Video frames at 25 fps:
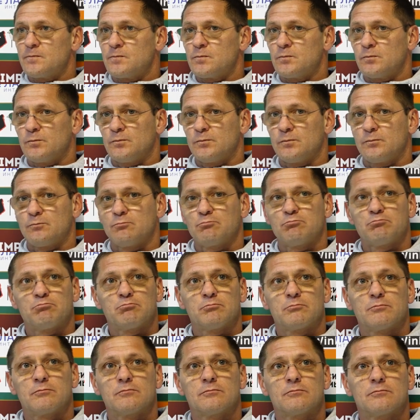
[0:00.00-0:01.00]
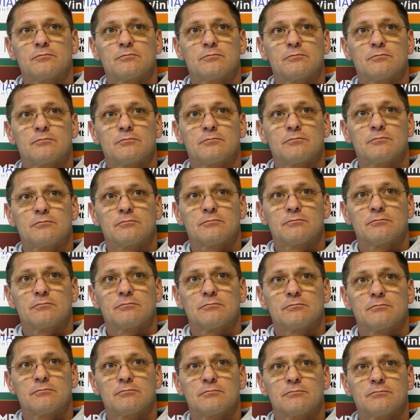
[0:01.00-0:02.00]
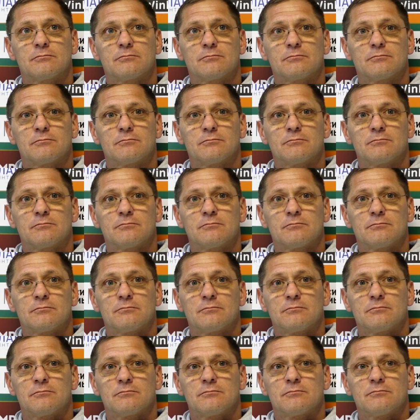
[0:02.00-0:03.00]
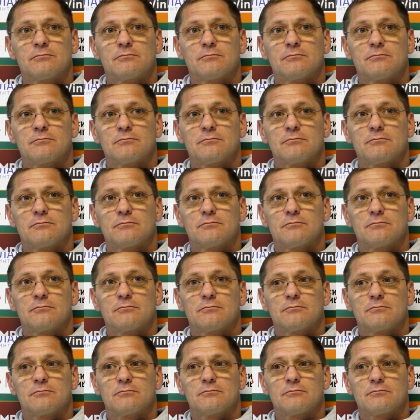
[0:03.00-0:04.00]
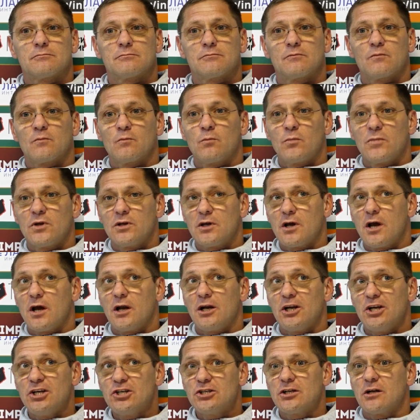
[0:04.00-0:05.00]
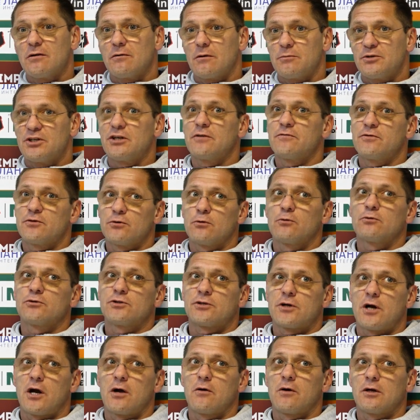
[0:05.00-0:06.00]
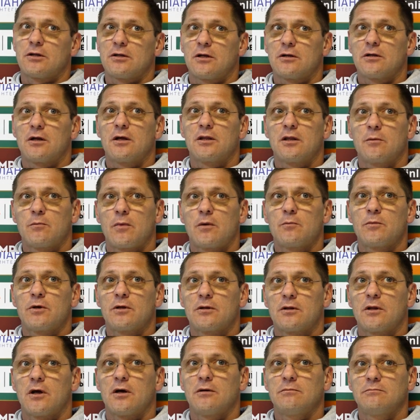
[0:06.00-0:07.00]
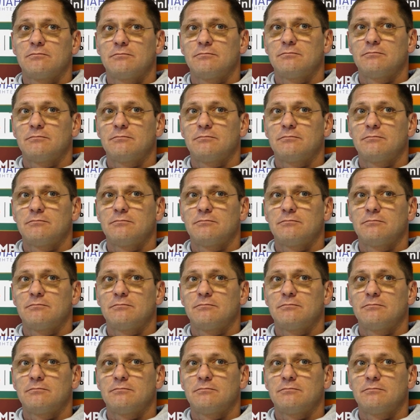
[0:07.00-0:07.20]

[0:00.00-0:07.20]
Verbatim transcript: Да, то есть качество газона вас устраивает полностью сейчас на данный момент? Меня лично вообще все устраивает на данный момент, да.